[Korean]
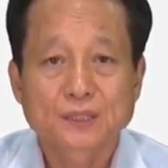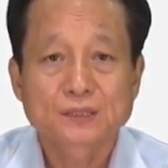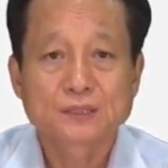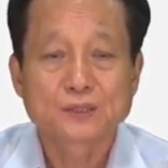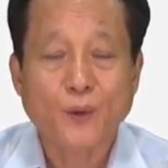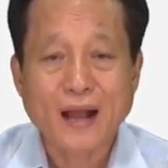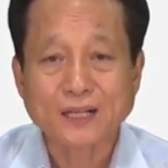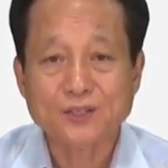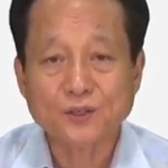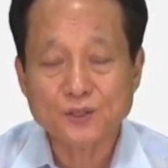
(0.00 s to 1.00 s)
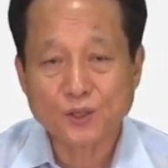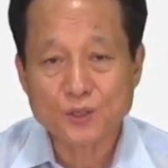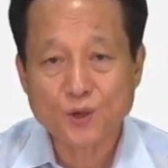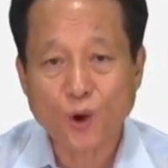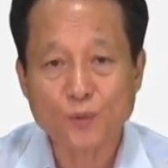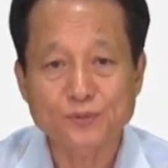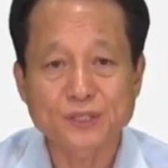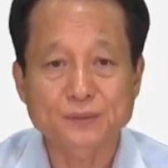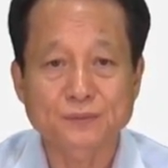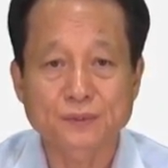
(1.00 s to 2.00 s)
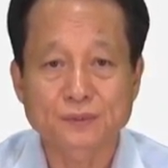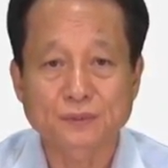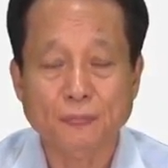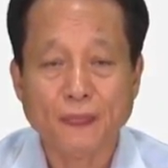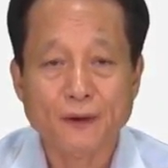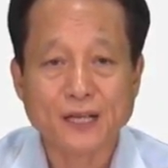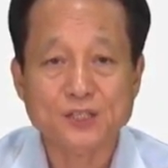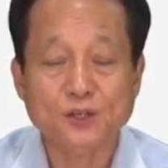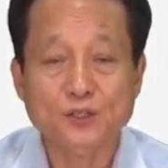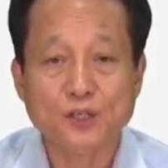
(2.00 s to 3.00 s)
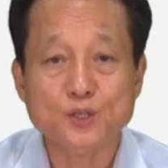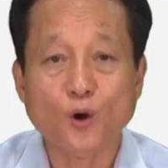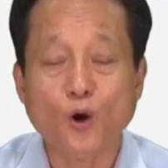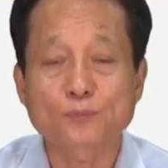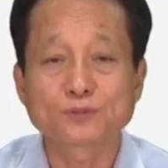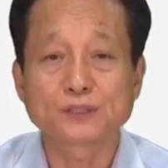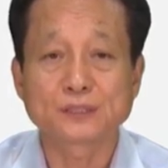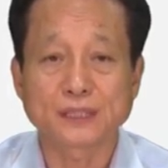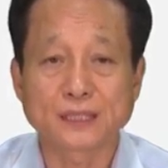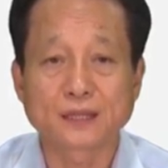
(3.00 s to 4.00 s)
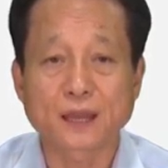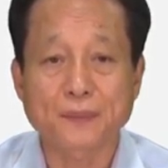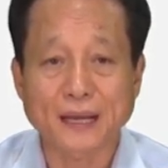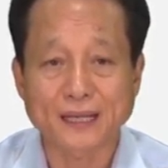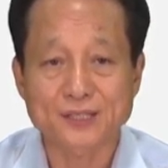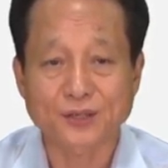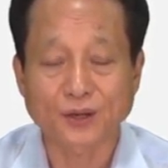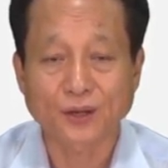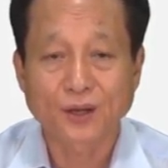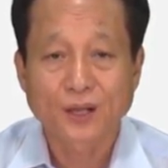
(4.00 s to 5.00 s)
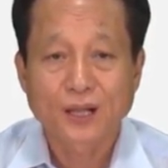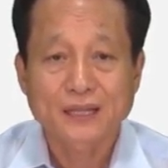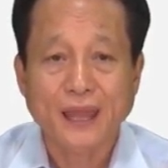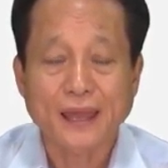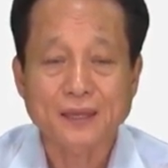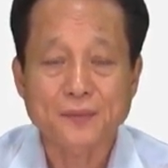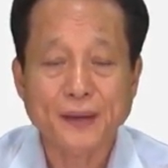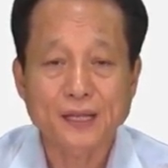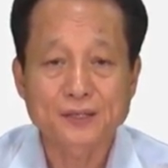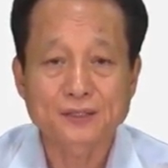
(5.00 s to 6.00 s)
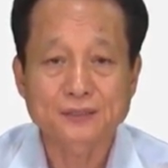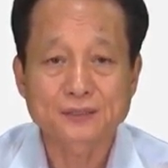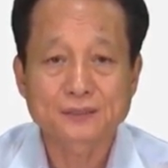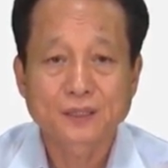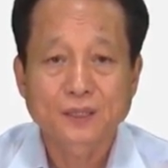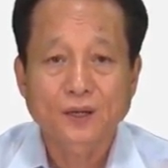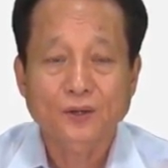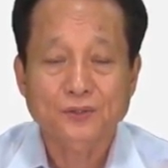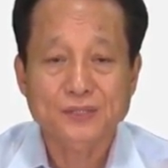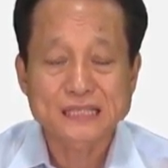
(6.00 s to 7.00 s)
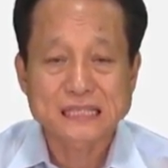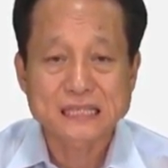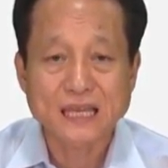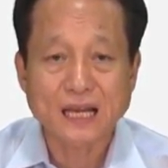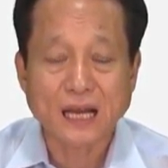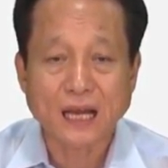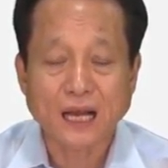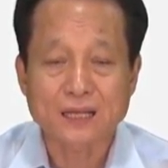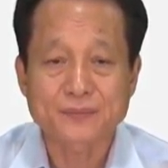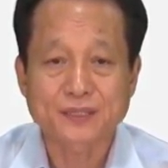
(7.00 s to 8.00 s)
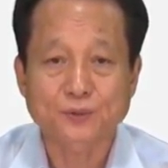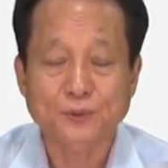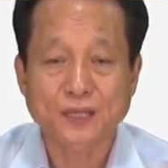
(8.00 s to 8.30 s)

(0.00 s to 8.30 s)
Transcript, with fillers: 그 확정적 처분인, 확정적 처분인데 반해서 대기 발령은 어떤 징계나 아니면 또